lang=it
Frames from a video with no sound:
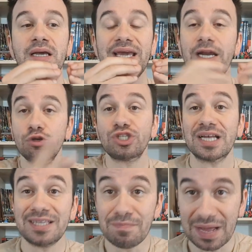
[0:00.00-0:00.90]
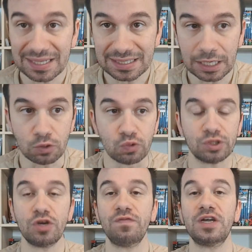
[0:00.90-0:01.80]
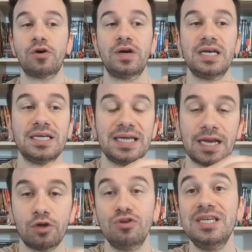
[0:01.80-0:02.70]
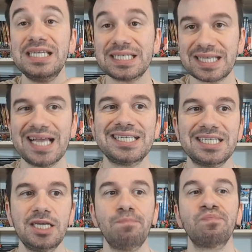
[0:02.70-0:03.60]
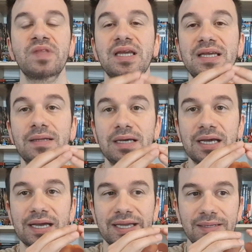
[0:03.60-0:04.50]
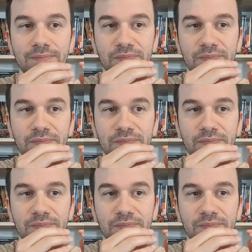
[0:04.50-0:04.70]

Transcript: erano stati mantenuti, ovvero eh, erano gli stessi eh,